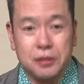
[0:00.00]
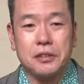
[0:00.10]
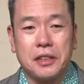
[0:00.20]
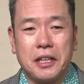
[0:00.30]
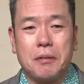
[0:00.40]
い
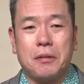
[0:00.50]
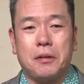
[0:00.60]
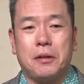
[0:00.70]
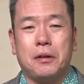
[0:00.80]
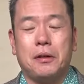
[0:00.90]
うね、
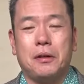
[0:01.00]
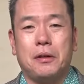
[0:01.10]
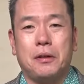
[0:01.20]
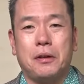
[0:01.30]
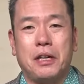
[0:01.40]

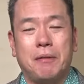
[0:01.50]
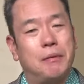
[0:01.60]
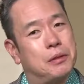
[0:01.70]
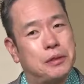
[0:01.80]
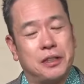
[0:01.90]
もう、
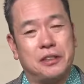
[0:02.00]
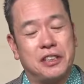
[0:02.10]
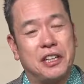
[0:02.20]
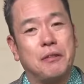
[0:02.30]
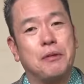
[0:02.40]
山本選
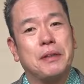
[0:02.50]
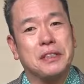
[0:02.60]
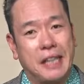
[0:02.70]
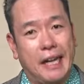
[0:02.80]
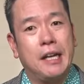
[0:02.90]
手なんま
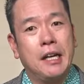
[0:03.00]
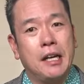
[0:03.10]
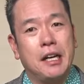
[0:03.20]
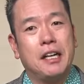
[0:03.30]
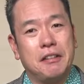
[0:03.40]
すね。
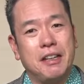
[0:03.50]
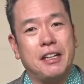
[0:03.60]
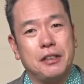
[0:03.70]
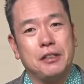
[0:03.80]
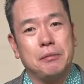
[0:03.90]
あい
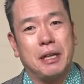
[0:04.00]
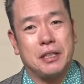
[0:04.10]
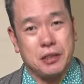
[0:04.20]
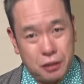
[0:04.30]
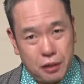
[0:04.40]
わゆる、まあ、
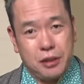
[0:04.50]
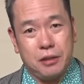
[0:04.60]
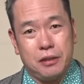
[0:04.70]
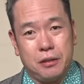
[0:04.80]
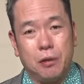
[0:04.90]
強
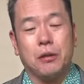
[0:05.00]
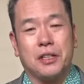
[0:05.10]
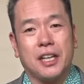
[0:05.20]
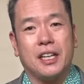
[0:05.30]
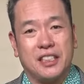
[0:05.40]
い同
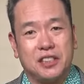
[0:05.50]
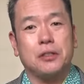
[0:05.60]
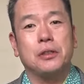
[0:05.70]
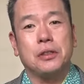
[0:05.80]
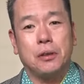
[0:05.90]
期が非
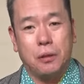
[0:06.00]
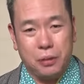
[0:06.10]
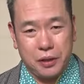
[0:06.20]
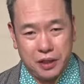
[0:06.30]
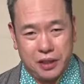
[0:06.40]
常に
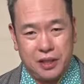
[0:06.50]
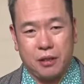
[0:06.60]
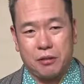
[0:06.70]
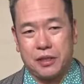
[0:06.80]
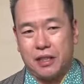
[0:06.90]
多い木
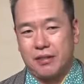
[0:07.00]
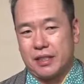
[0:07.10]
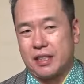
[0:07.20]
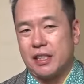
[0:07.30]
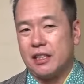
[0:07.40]
でござい
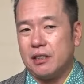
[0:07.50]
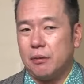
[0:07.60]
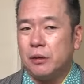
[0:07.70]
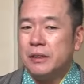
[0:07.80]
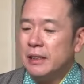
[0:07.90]
ますけれ
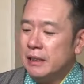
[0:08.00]
ども、